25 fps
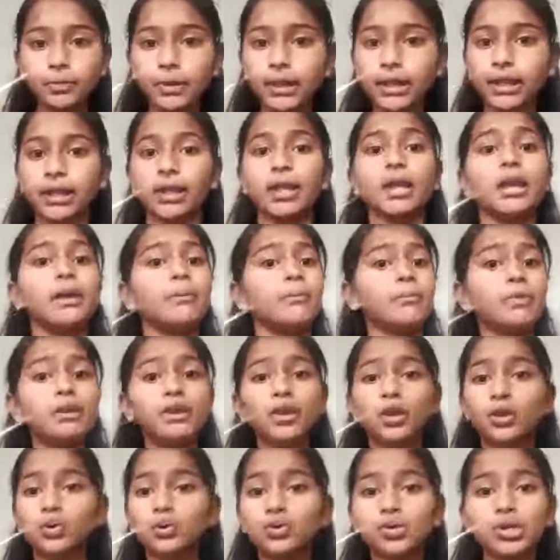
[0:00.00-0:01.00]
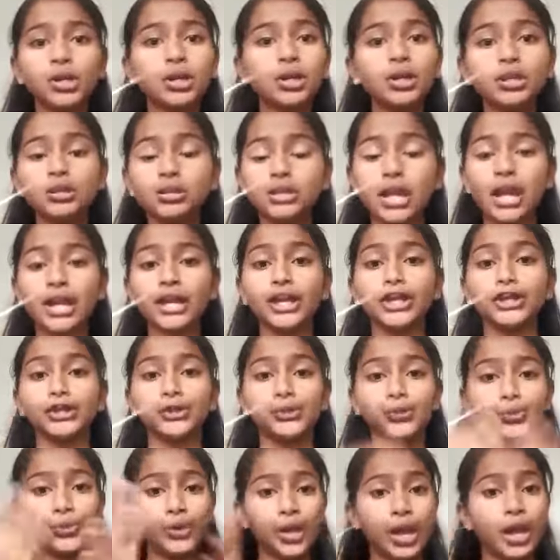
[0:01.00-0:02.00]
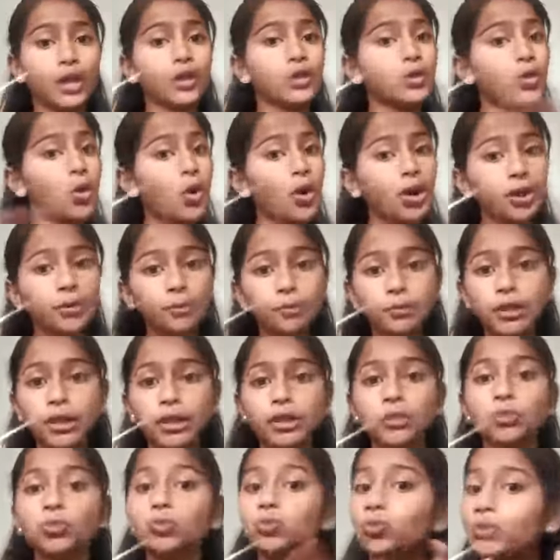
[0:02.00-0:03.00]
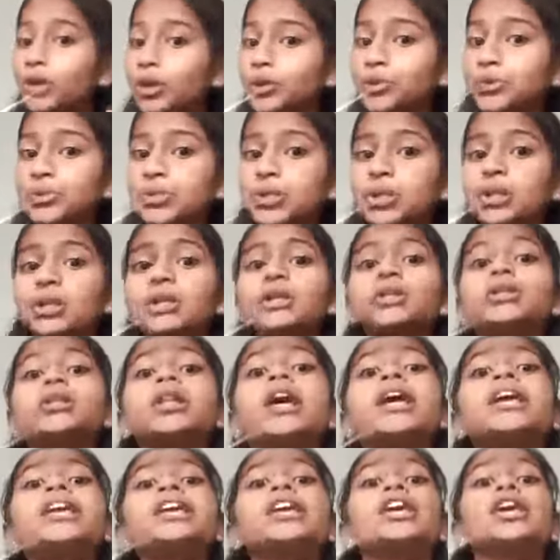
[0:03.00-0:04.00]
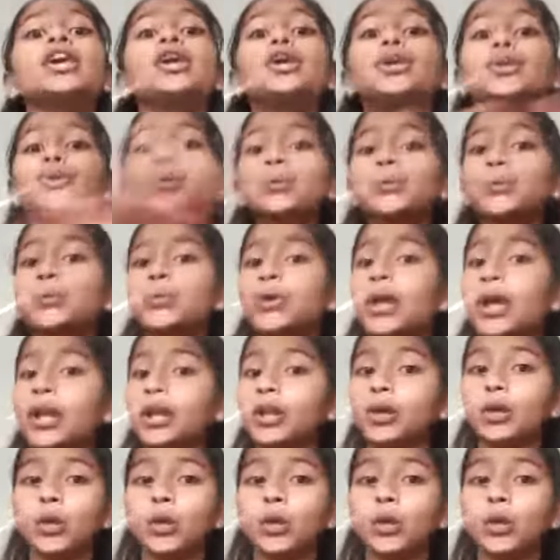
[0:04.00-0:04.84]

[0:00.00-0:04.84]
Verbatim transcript: प्ले मी खेलू शकत नहीं यू कैन नॉट प्ले तू खेलू शकत नहीं यू कैन